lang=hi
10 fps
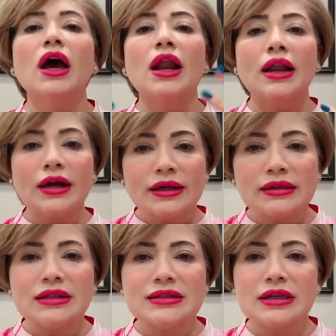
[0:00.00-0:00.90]

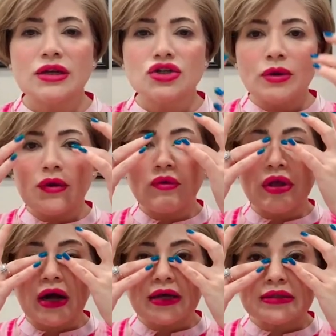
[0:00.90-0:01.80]
लटकती स्किन जो है वो
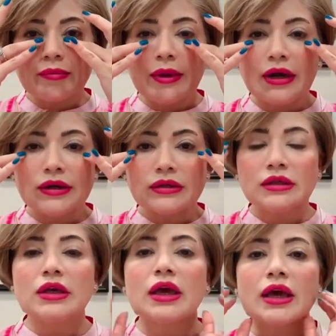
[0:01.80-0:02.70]
यहां से भी
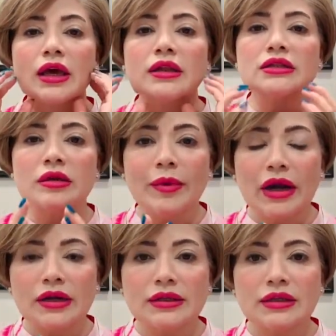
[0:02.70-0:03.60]
लटकती है इधर से भी
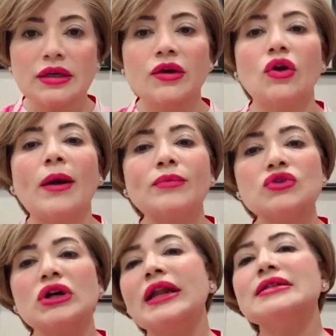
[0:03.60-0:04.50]
लटकती है और आपको
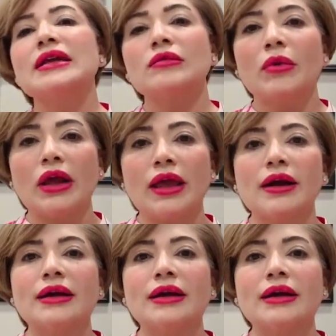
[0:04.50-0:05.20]
सारी स्किन में लगेगा